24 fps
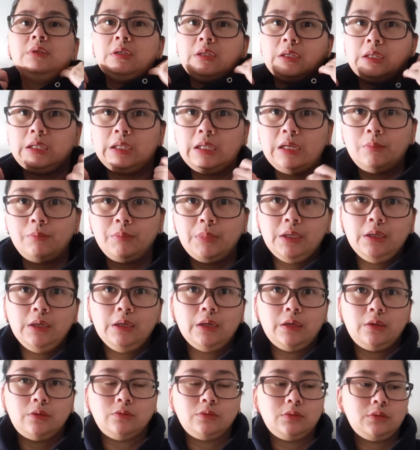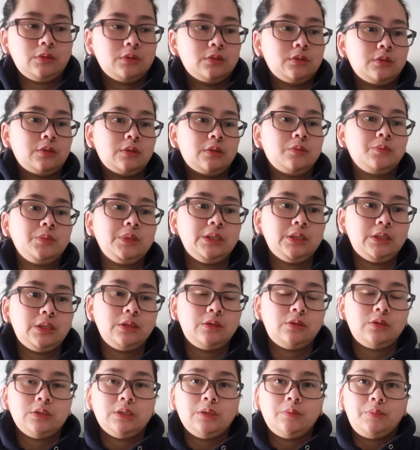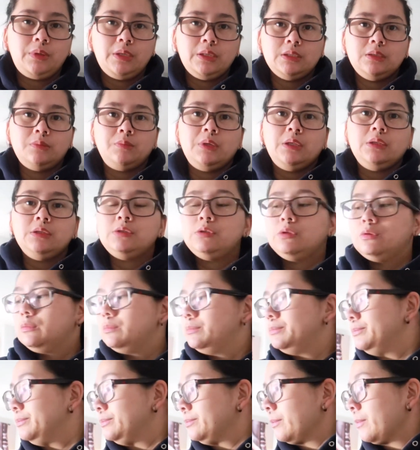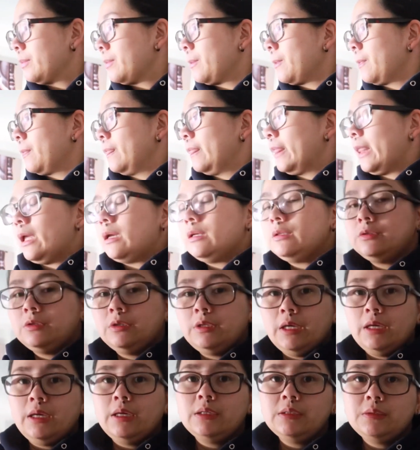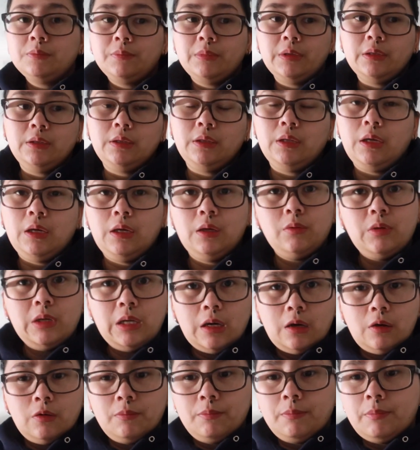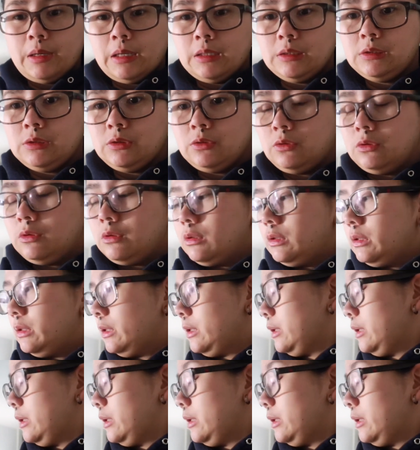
Ang lamig ngayon. Lamig dito sa basement. So, today is Monday. Wala akong pasok.